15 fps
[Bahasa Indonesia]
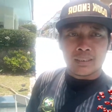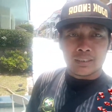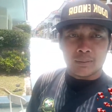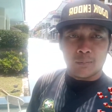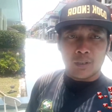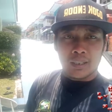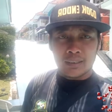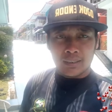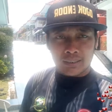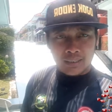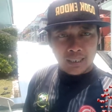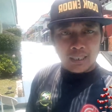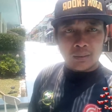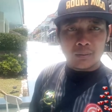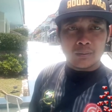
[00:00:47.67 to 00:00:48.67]
semoga sehat
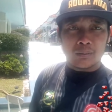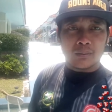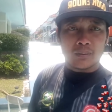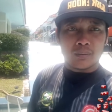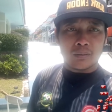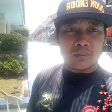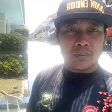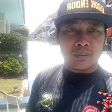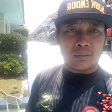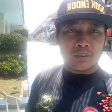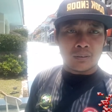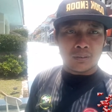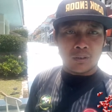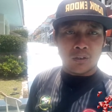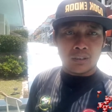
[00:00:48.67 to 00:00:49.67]
selalu
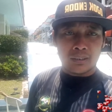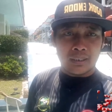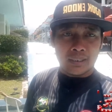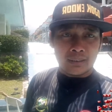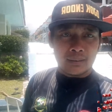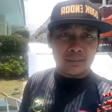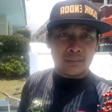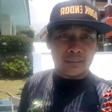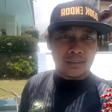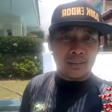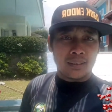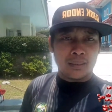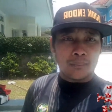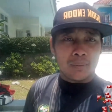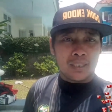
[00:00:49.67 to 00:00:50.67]
songosik
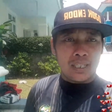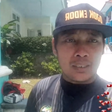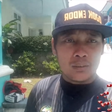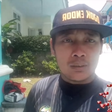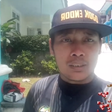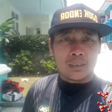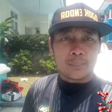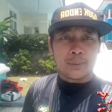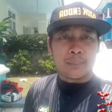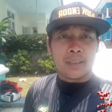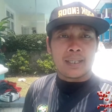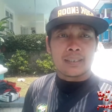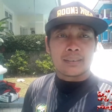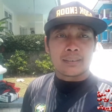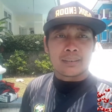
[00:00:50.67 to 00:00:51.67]
begajul tetap
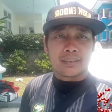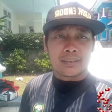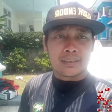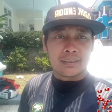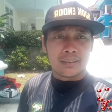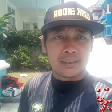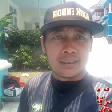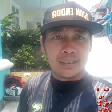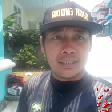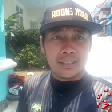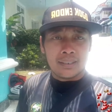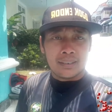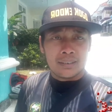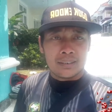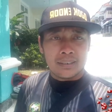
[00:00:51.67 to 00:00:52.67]
semangat
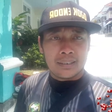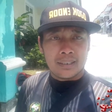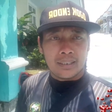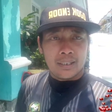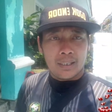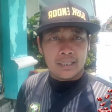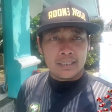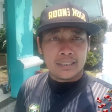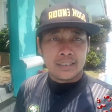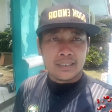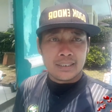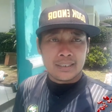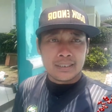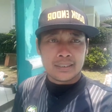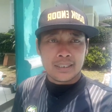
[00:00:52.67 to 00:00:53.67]
hari
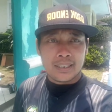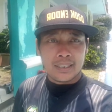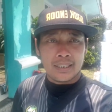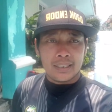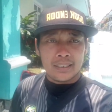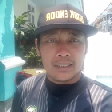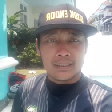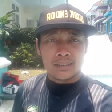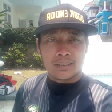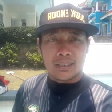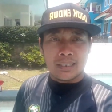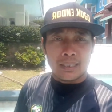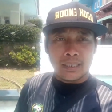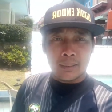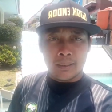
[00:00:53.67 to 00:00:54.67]
ini kita
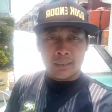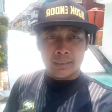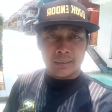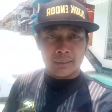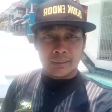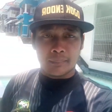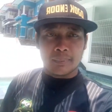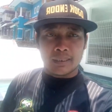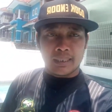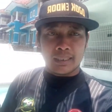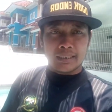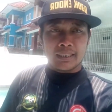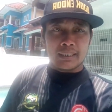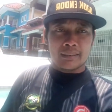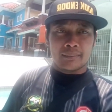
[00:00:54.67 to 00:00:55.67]
setelah
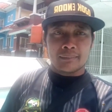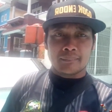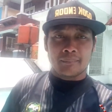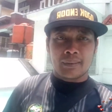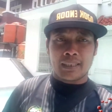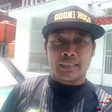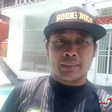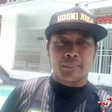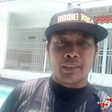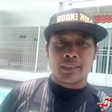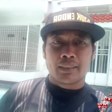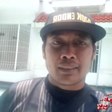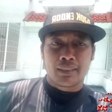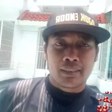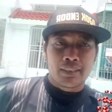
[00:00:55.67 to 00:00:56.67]
pertandingan friendly
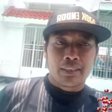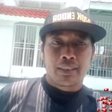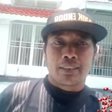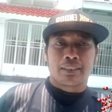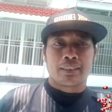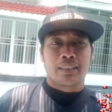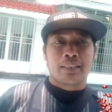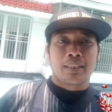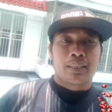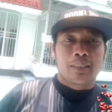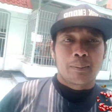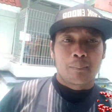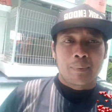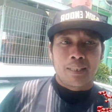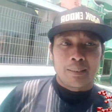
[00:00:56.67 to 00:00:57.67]
match di
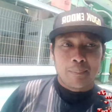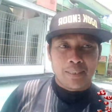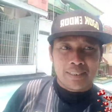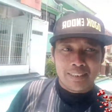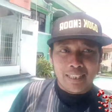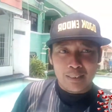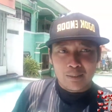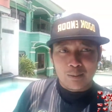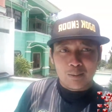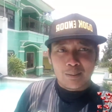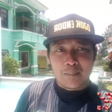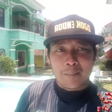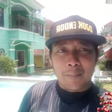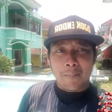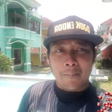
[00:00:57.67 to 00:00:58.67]
Melebar
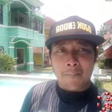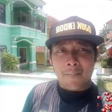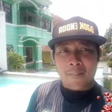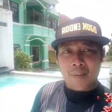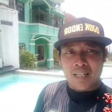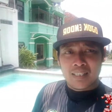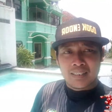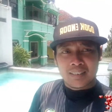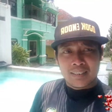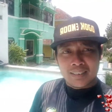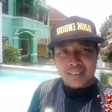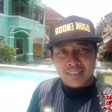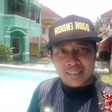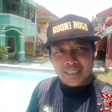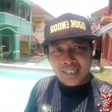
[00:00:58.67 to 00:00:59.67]
Cianjur
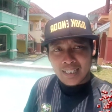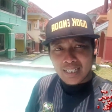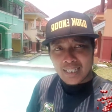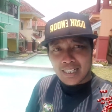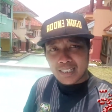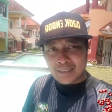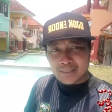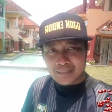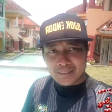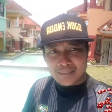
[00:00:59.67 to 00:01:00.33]
kita akan